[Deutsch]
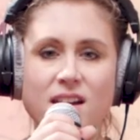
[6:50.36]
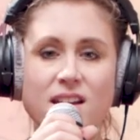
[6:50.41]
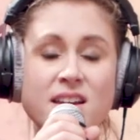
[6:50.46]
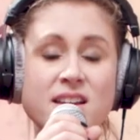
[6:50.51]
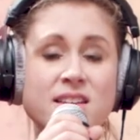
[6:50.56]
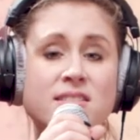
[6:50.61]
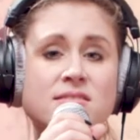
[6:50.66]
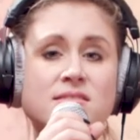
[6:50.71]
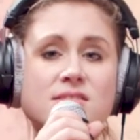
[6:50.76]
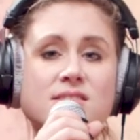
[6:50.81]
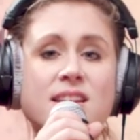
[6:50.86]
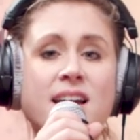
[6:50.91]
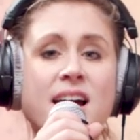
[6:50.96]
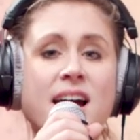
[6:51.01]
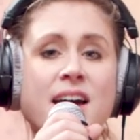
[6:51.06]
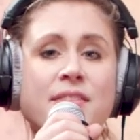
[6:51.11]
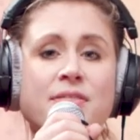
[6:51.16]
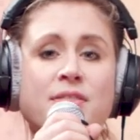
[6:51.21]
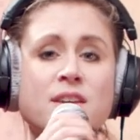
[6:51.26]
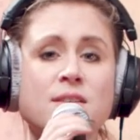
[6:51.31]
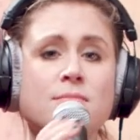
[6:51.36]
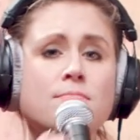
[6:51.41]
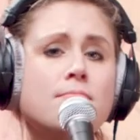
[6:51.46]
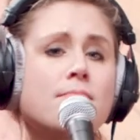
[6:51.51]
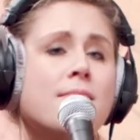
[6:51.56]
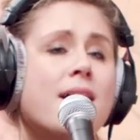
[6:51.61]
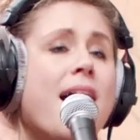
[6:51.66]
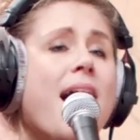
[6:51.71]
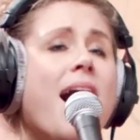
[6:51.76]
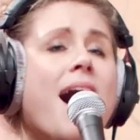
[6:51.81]
inside the
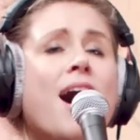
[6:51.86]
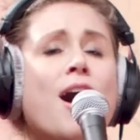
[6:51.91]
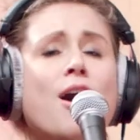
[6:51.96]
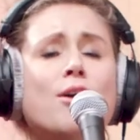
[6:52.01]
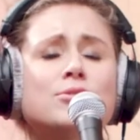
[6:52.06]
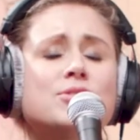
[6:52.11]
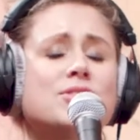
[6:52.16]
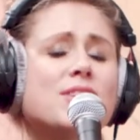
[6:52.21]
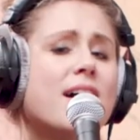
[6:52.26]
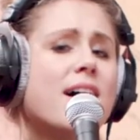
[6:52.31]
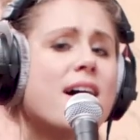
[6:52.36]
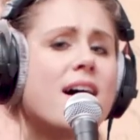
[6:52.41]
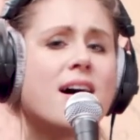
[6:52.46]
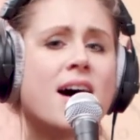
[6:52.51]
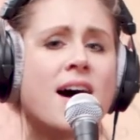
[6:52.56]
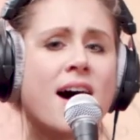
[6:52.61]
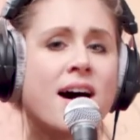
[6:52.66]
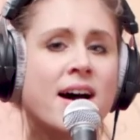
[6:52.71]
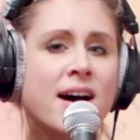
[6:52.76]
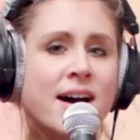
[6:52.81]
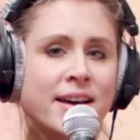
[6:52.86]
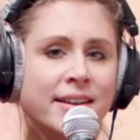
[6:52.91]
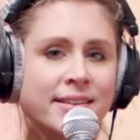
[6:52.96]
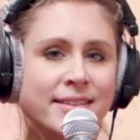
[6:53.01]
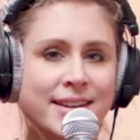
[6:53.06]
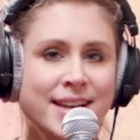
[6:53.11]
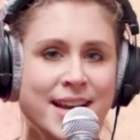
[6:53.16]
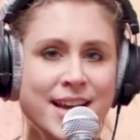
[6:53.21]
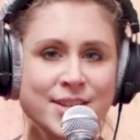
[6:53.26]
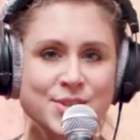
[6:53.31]

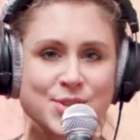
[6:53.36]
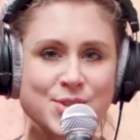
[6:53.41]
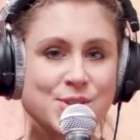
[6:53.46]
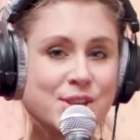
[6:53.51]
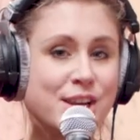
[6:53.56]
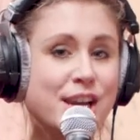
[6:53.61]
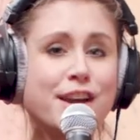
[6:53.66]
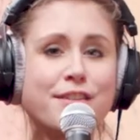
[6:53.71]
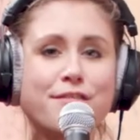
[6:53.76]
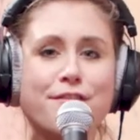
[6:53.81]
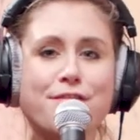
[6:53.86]
mountain. I see